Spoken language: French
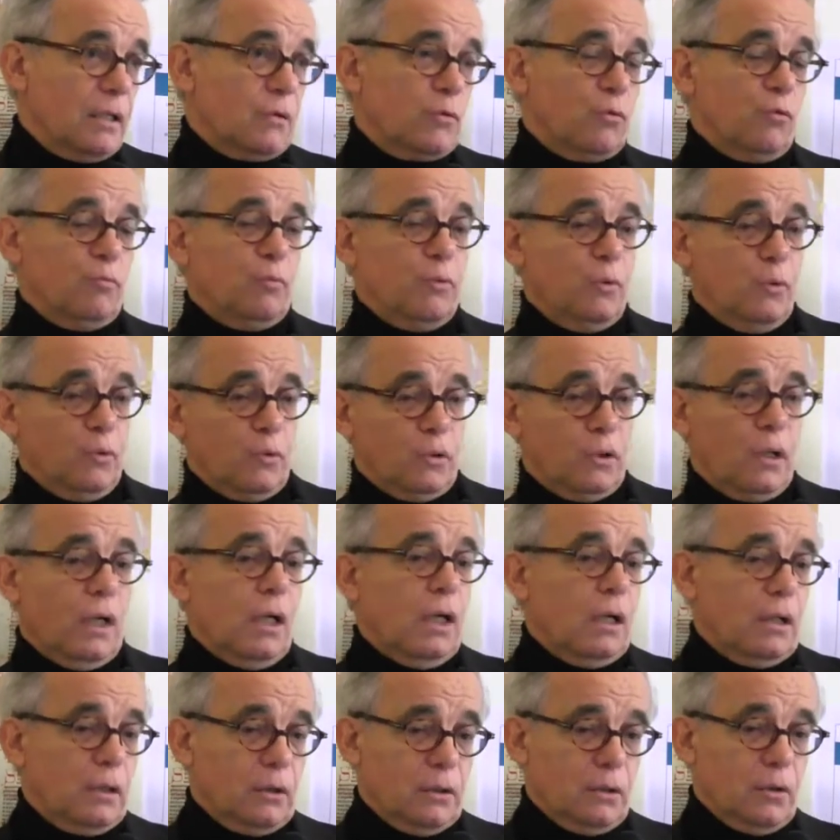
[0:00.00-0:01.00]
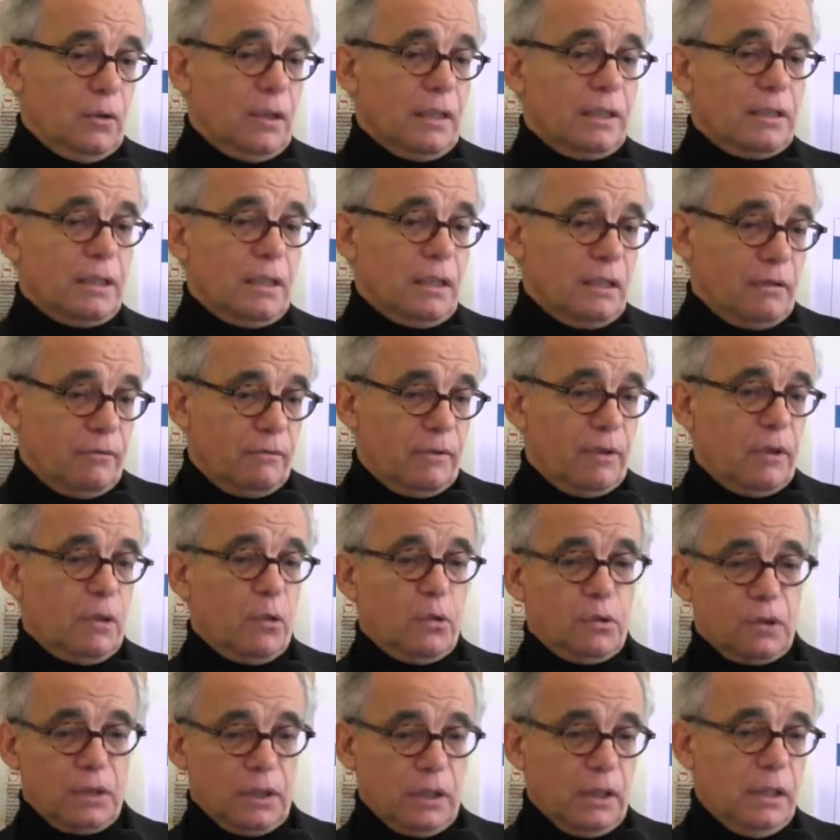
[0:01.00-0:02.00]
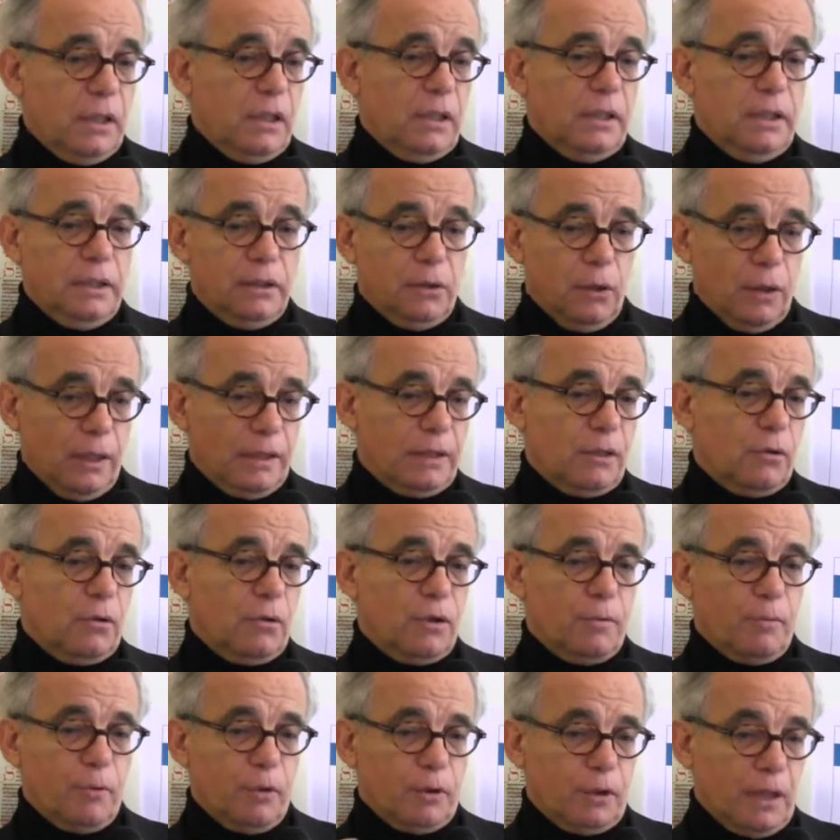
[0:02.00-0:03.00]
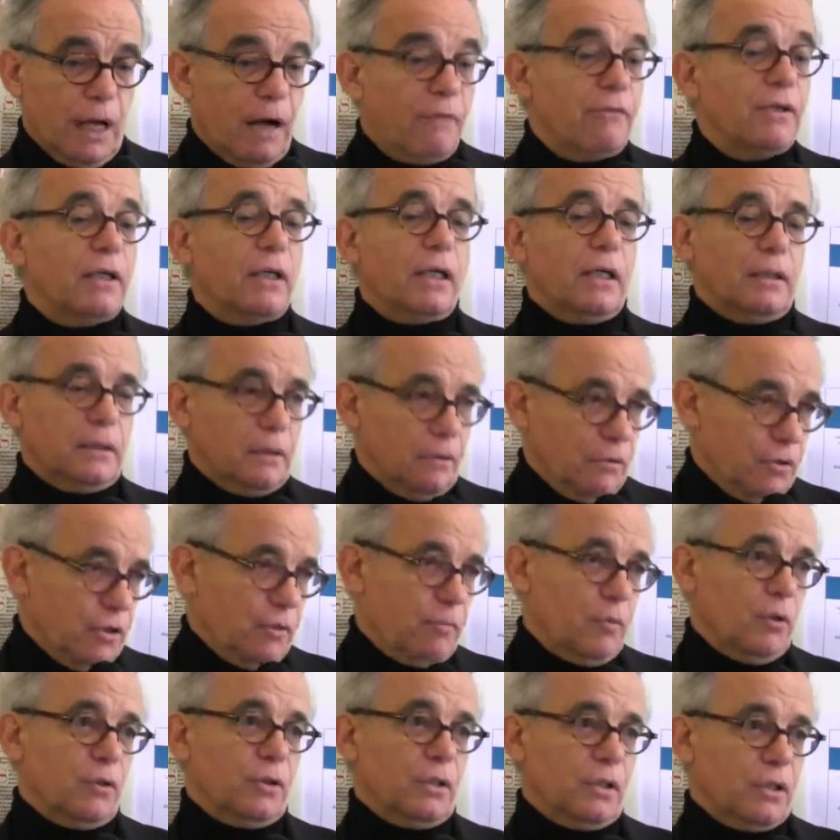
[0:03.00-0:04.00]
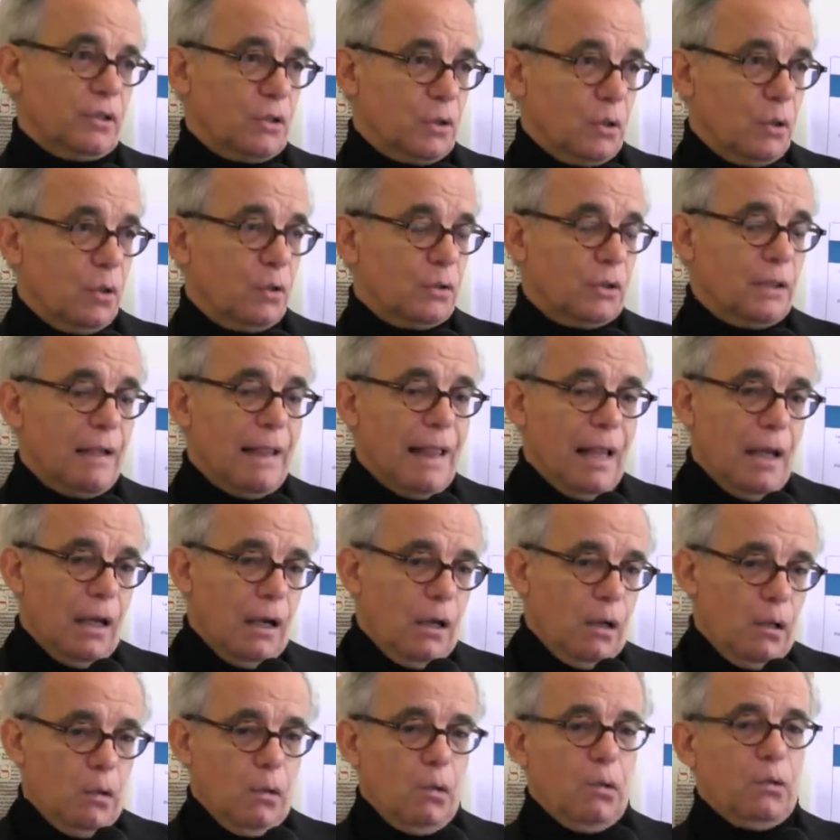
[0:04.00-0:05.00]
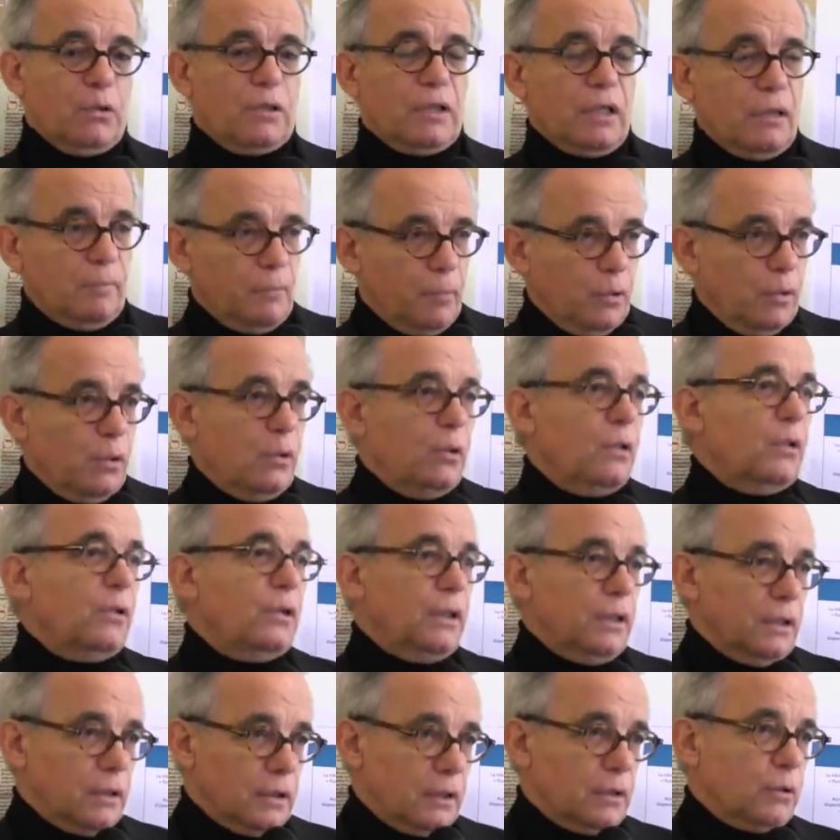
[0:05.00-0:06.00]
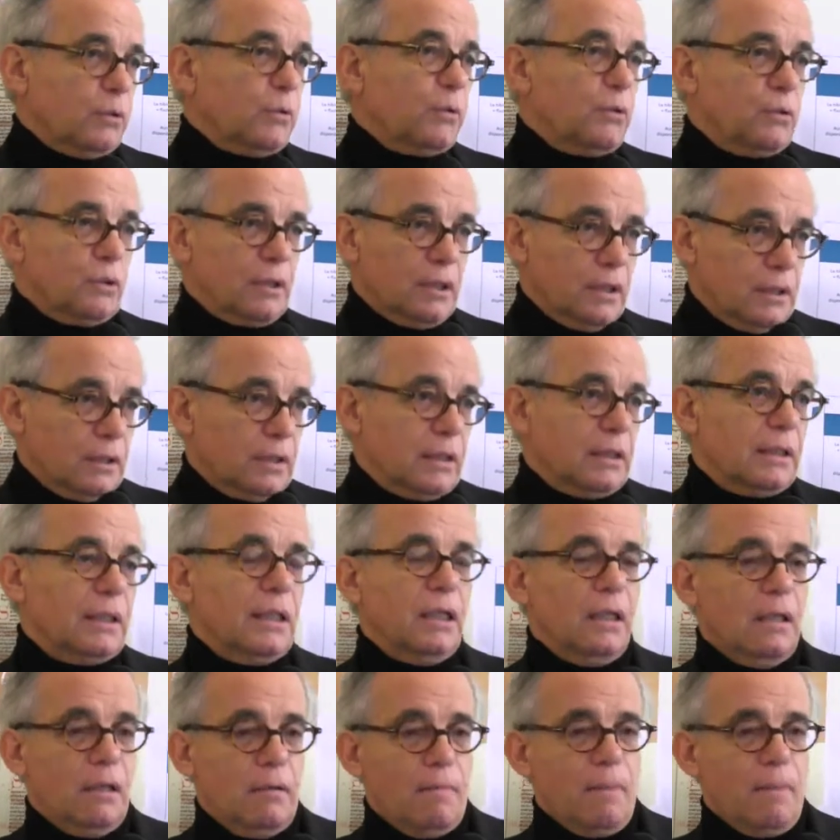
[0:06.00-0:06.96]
Elle se pose dans les années 20 lorsqu'il lit dans la théologie, avec la théologie protestante Saint Paul, Saint Augustin, etc.